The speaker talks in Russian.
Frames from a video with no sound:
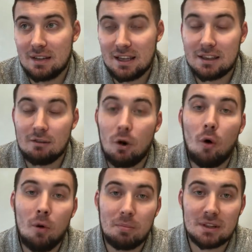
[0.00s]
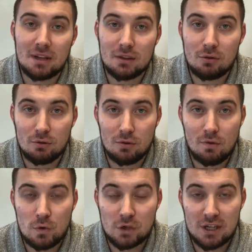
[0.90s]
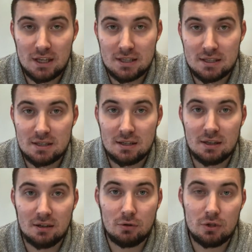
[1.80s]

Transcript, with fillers: этого опыта, который у него уже есть, э,